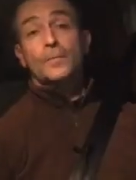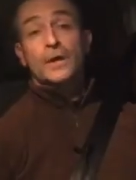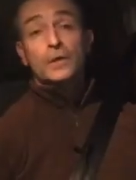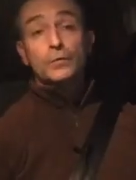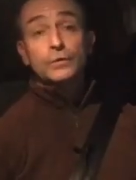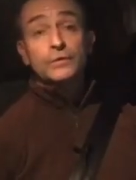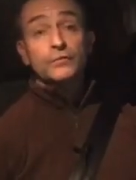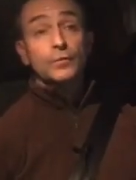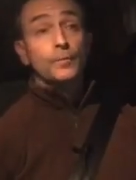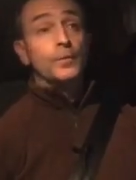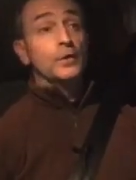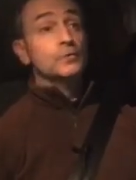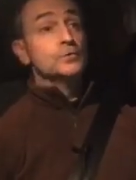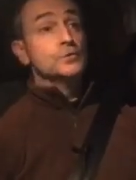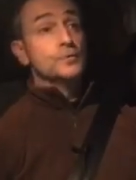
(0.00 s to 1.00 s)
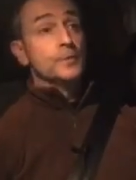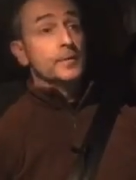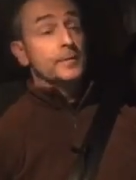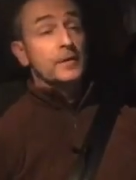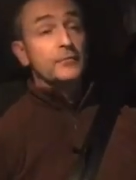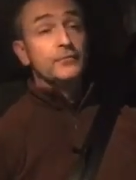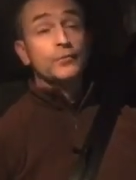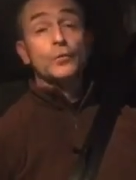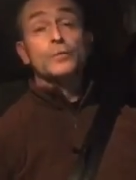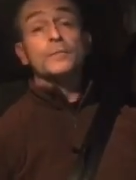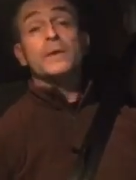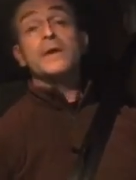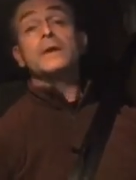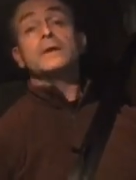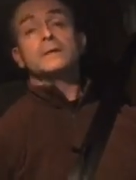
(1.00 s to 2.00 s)
par contre, ils vont pas nous supprimer le fuel,
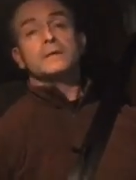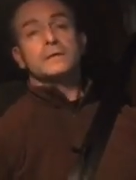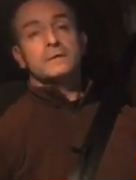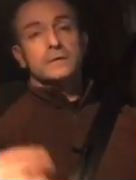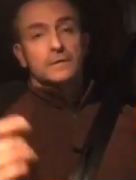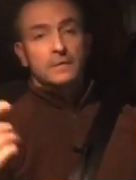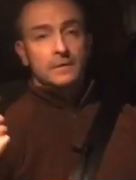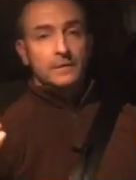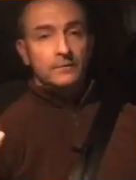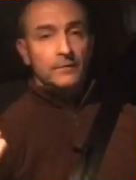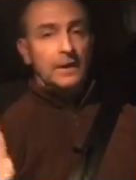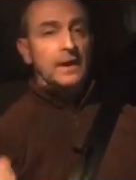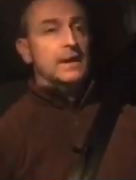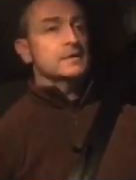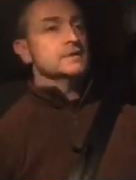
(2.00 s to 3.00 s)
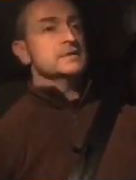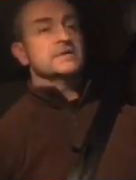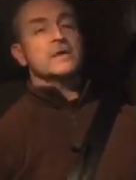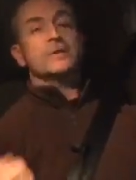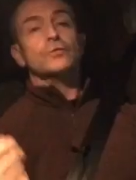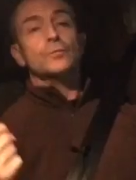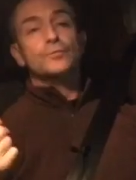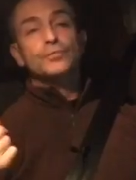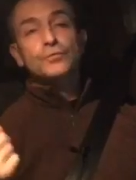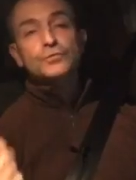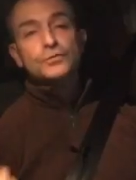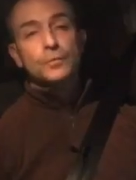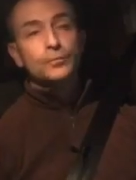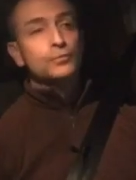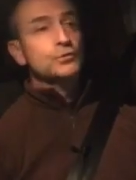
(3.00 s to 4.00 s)
mais voilà, ça sera de
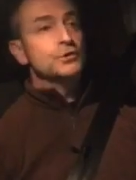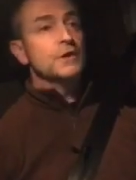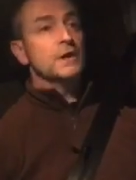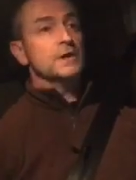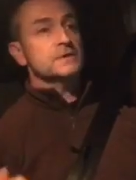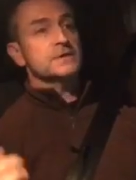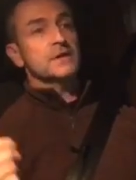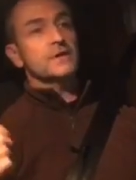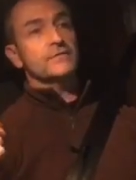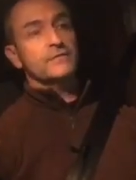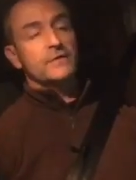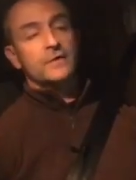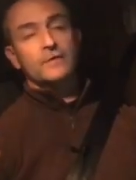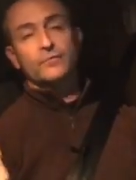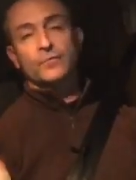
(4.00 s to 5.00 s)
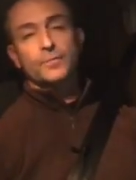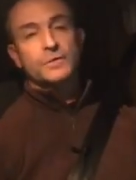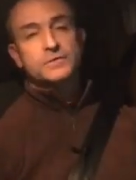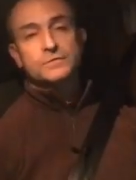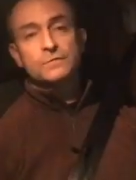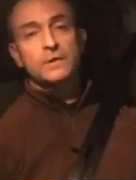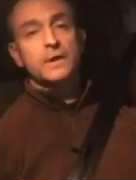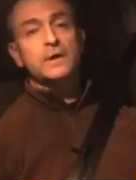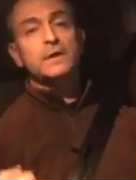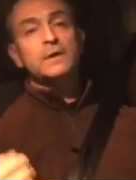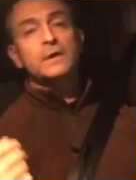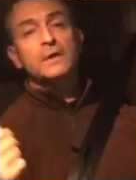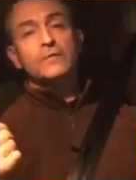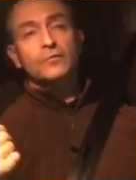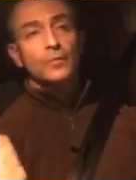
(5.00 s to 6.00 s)
plus en plus cher. Ça, il faut pas se leurrer,
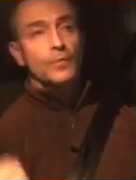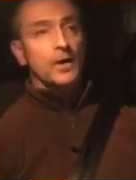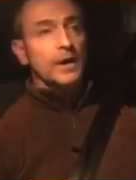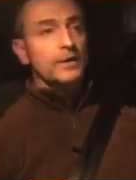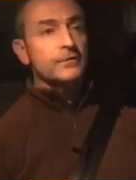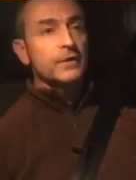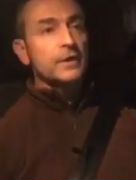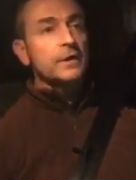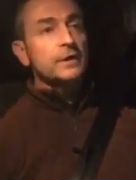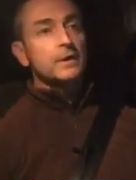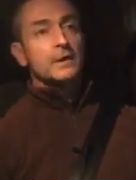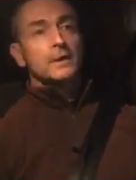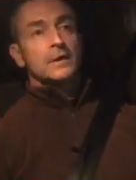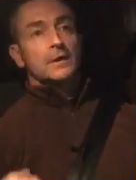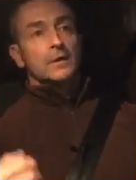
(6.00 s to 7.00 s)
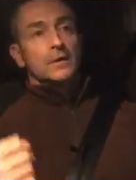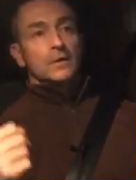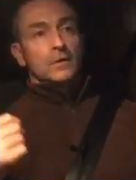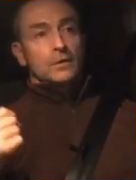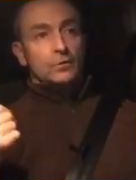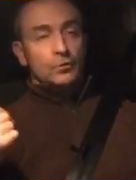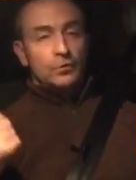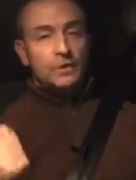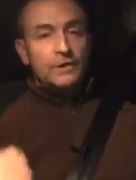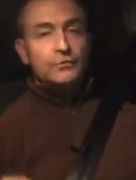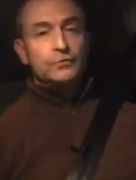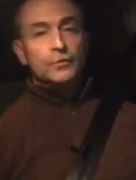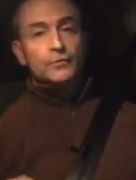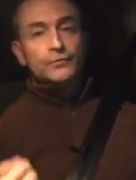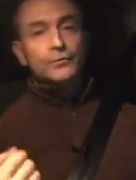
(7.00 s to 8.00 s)
faut pas rêver le
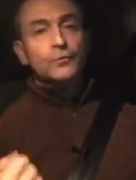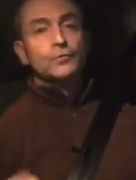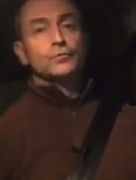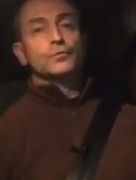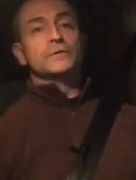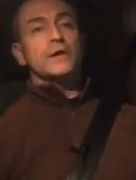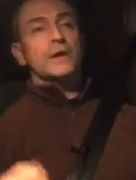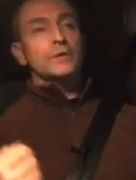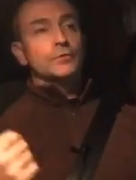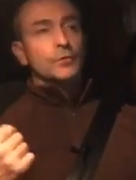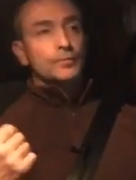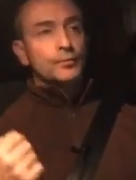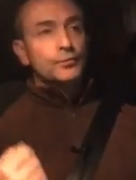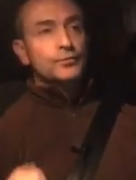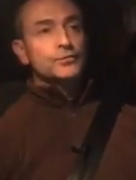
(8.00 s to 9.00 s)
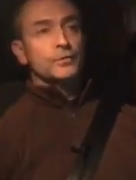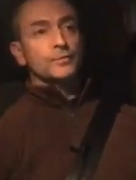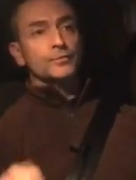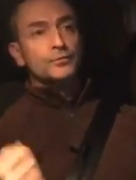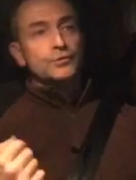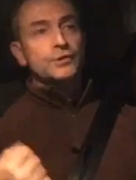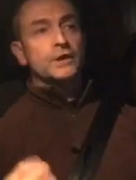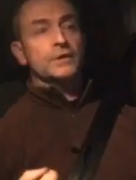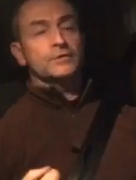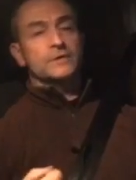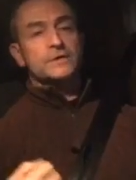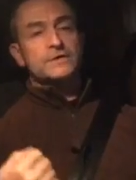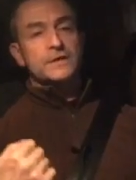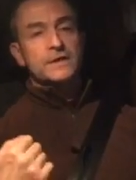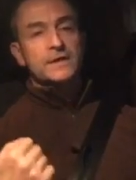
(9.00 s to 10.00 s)
litre de fuel coûtera de plus en plus cher dans
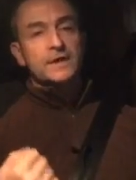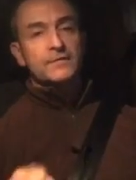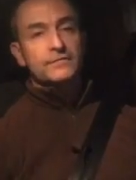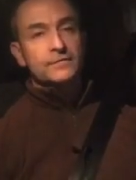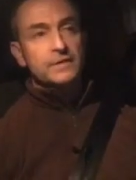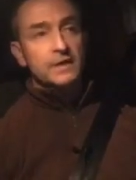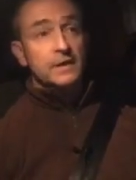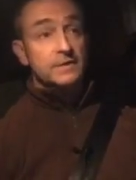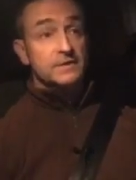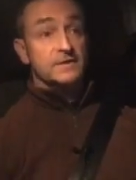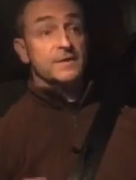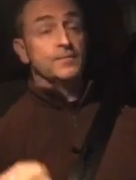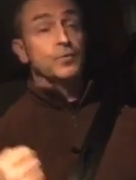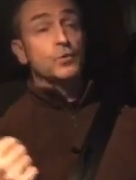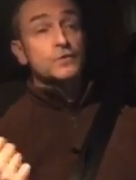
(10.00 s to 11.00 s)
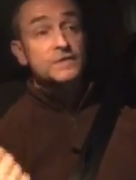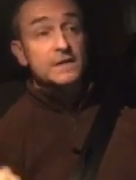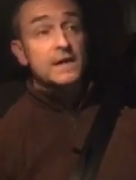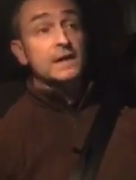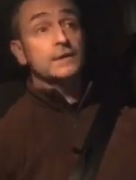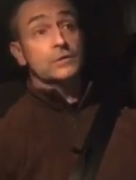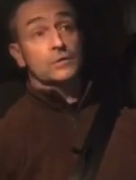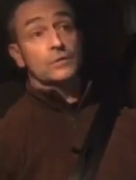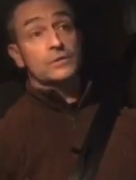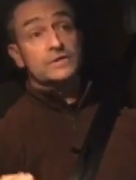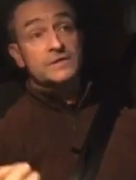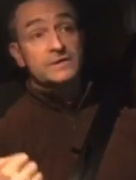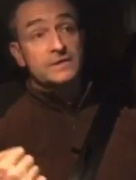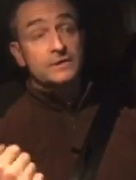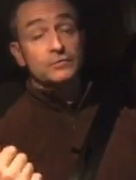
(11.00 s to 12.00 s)
les années à venir. C'est pour ça
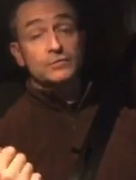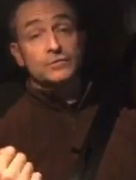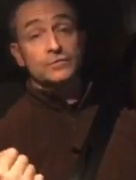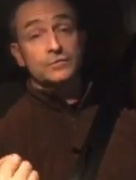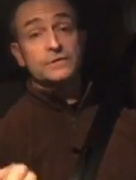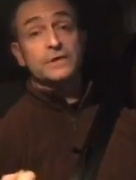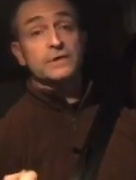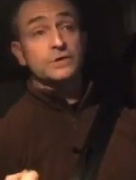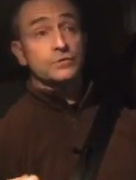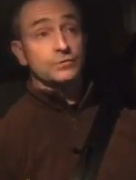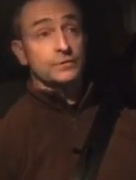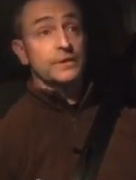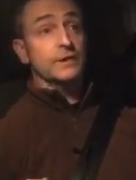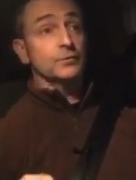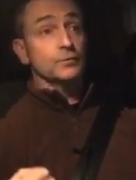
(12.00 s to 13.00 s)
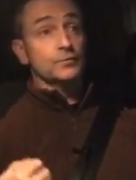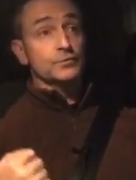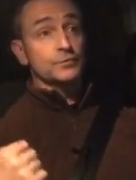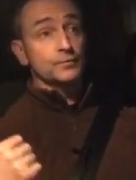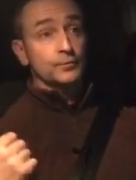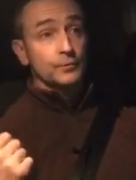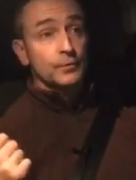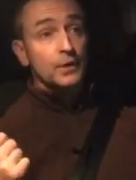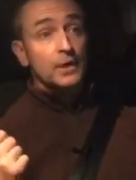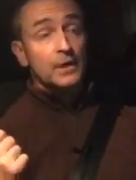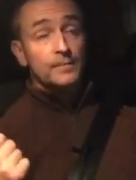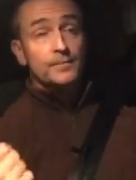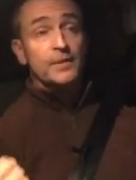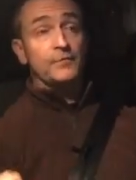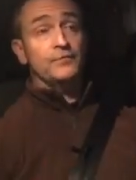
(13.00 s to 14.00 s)
qu'ils essaient de sortir des chaudières de plus en plus
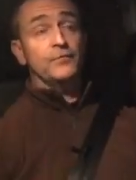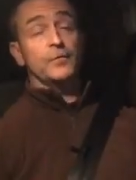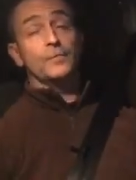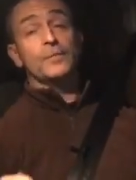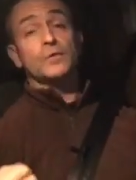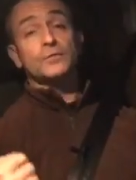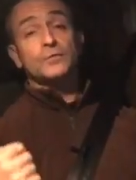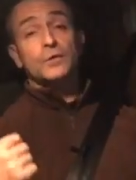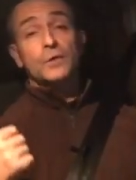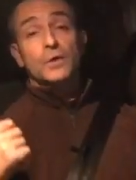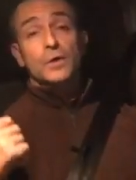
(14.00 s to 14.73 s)
performantes